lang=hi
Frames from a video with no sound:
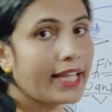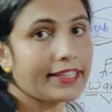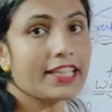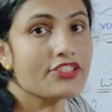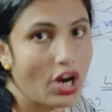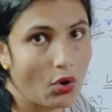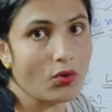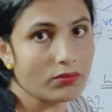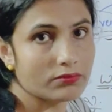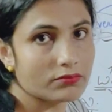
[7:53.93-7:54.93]
कहते
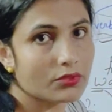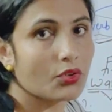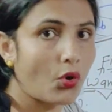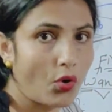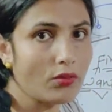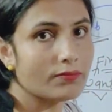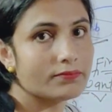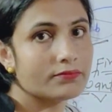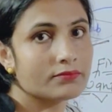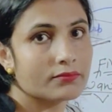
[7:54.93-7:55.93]
जाओ गो
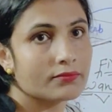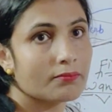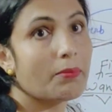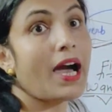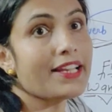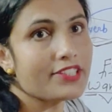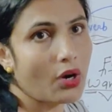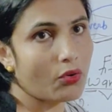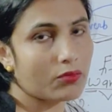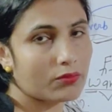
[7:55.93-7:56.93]
बाहर
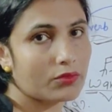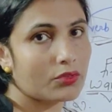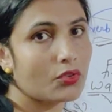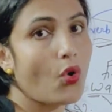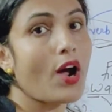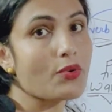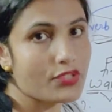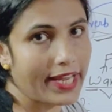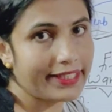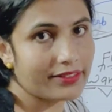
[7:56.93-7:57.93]
जाओ गो
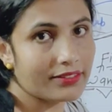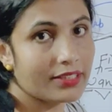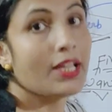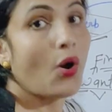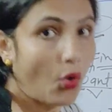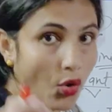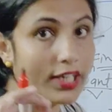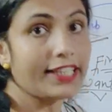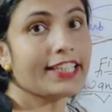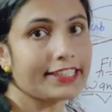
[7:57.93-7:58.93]
आउटसाइड
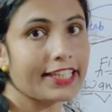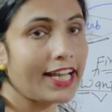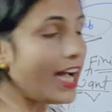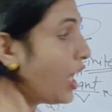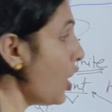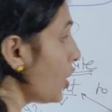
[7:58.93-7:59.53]
ऑर्डर ही देते ना